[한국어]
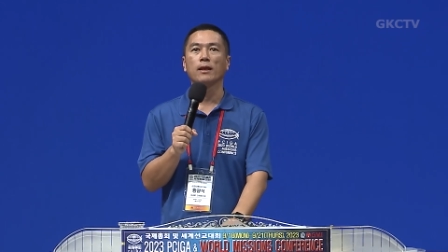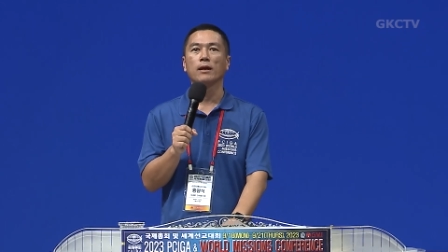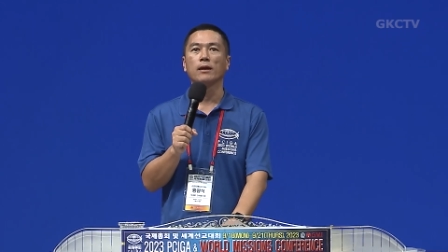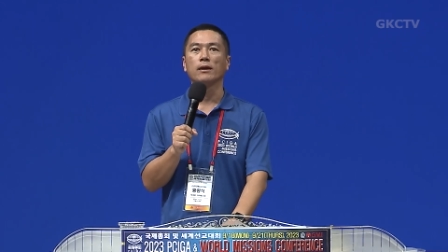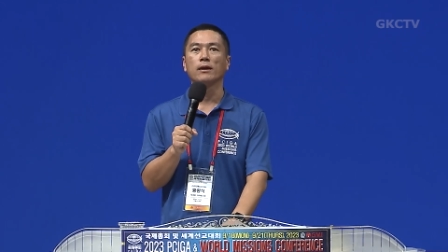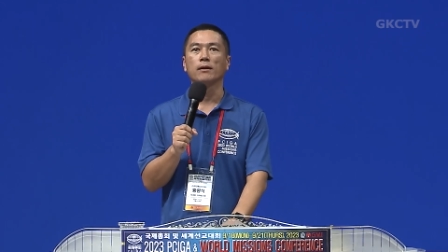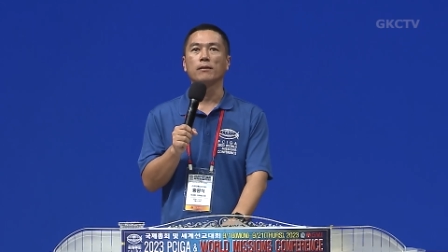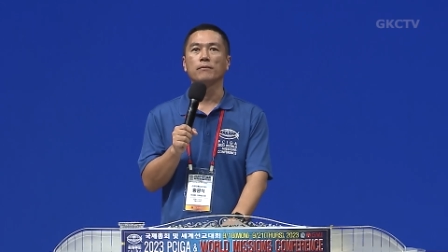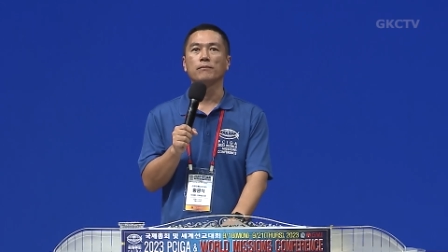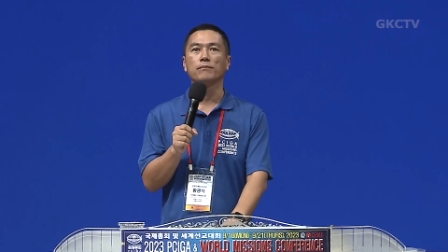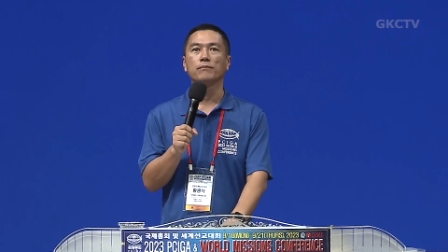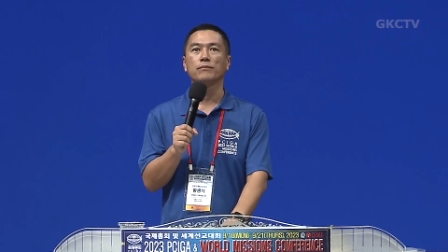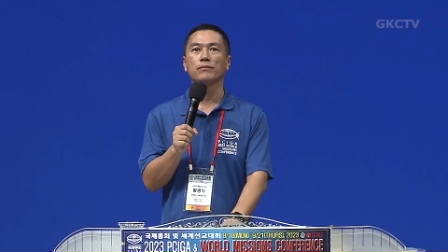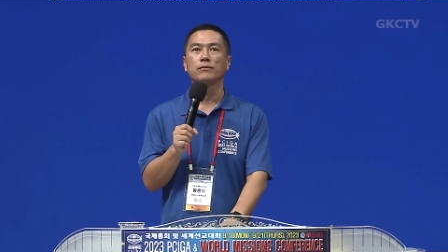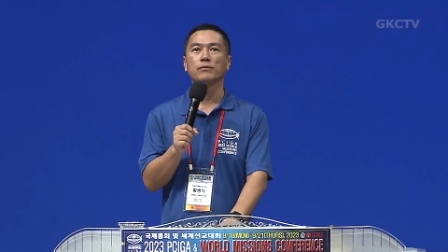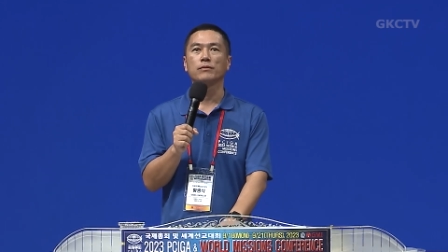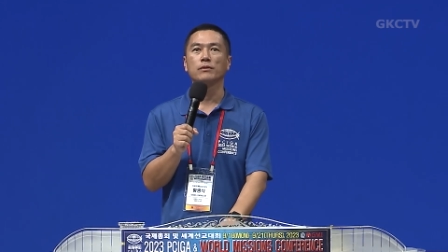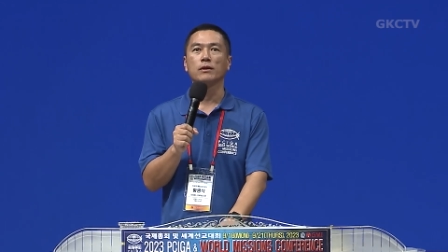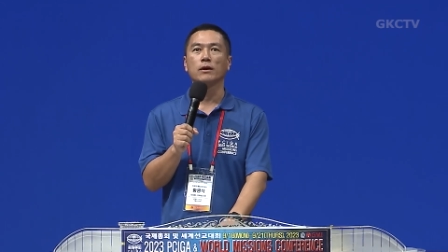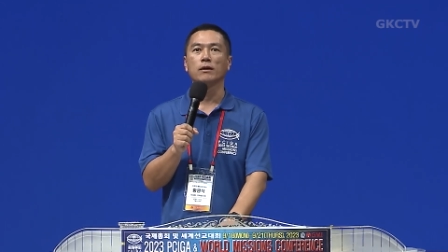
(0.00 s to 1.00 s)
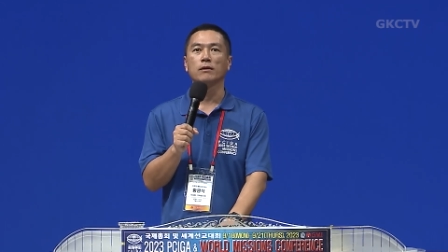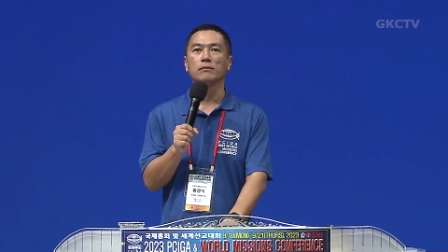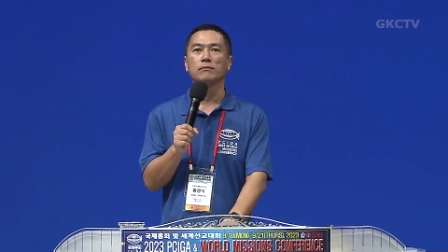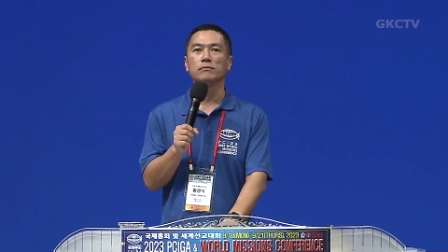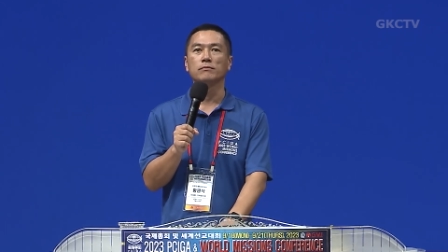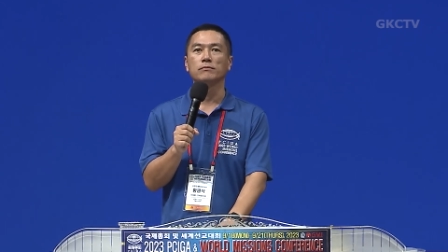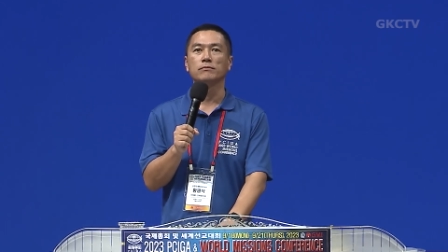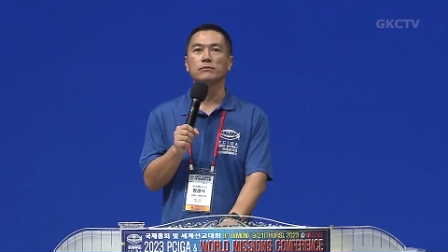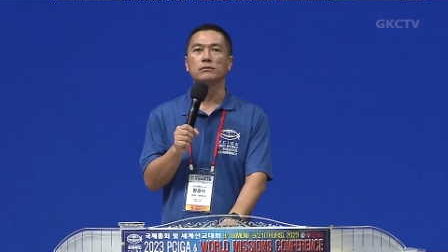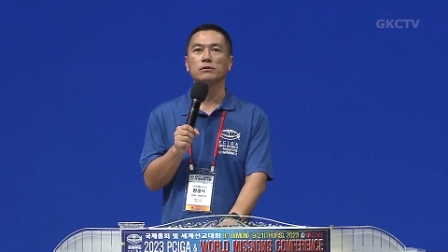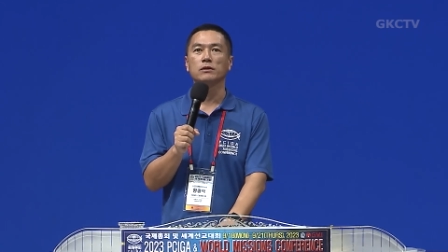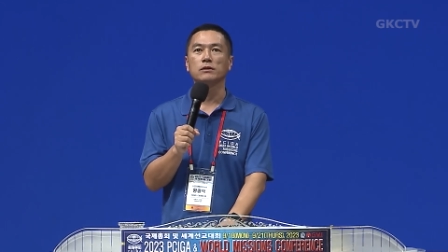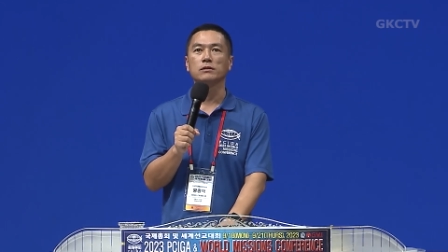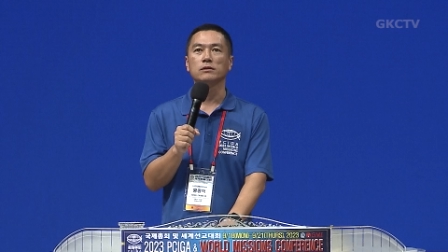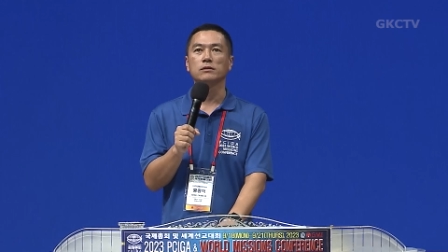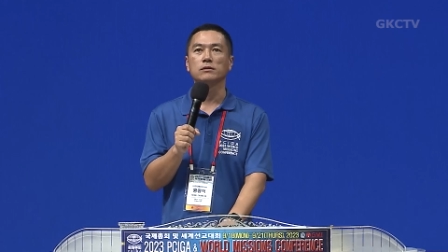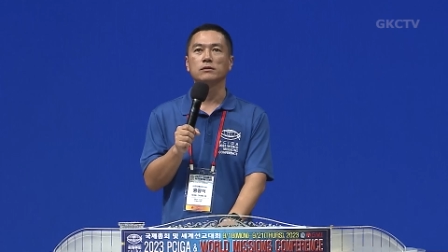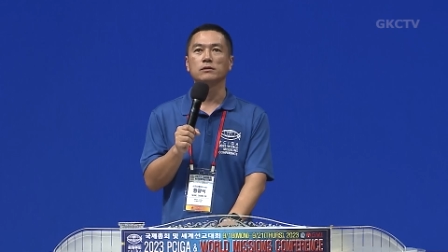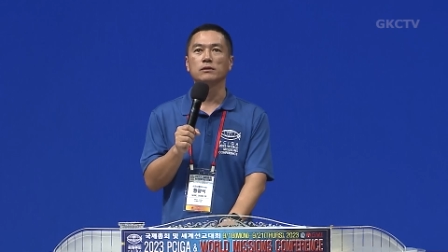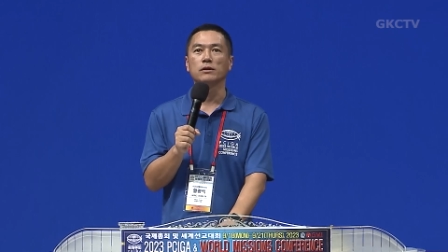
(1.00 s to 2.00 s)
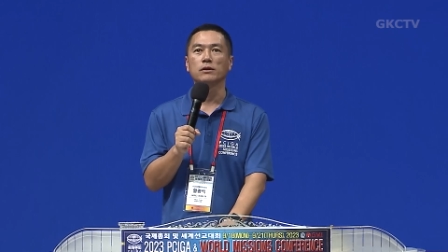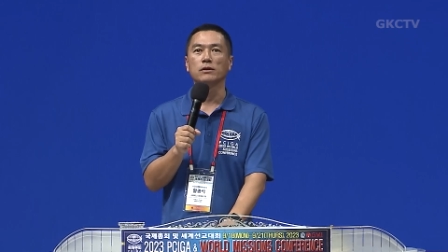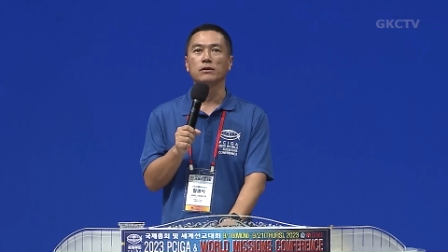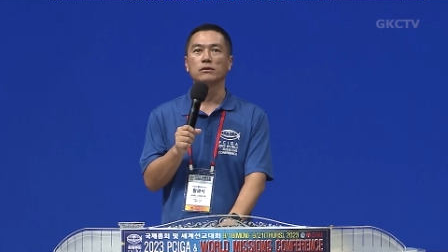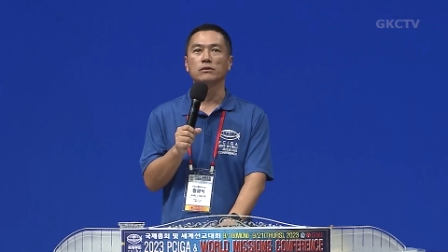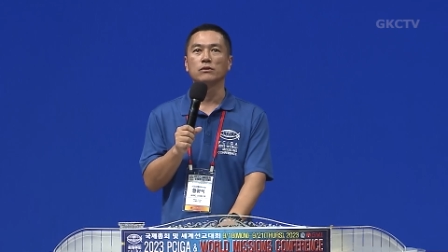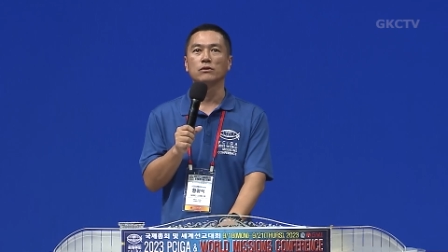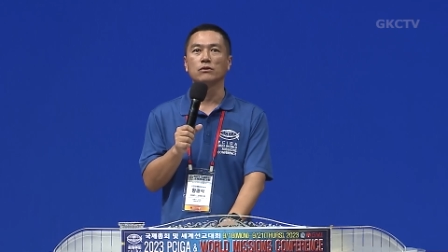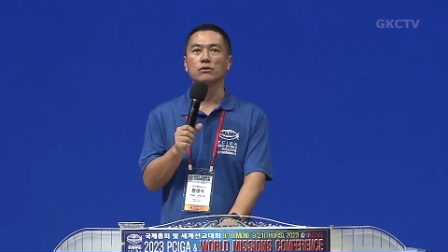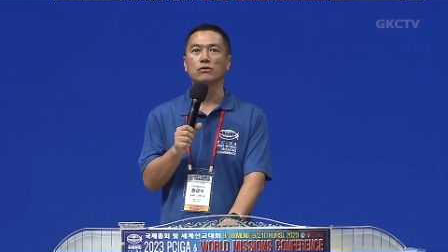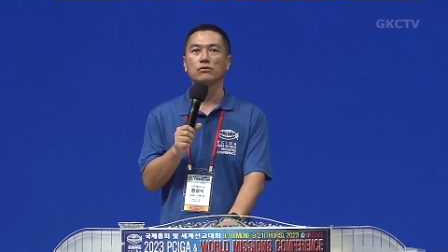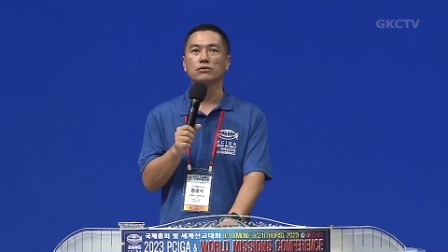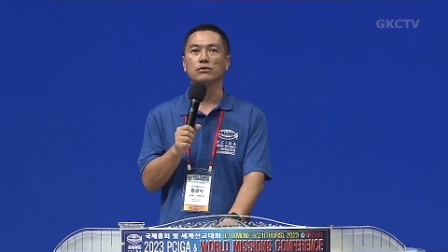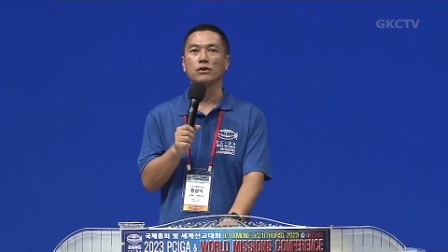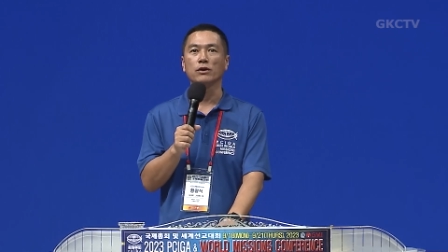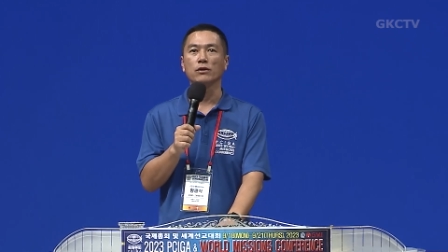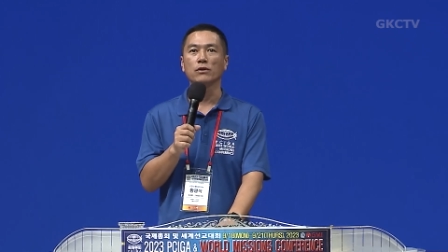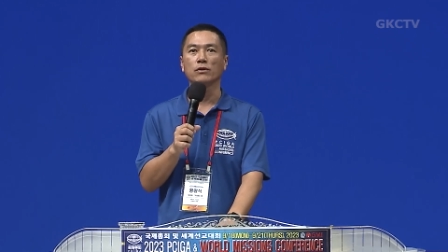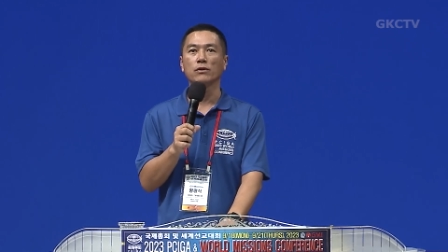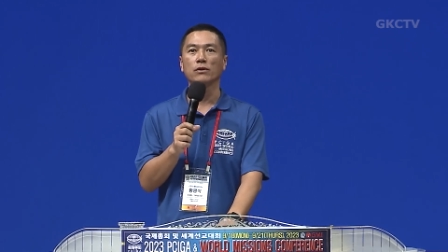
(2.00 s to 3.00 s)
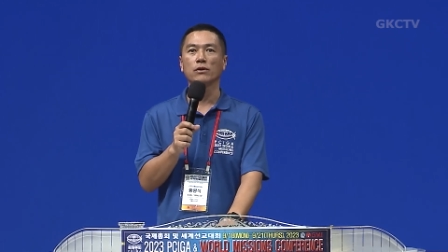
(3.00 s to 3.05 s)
예. 다음 사진 네, 넘겨주세요.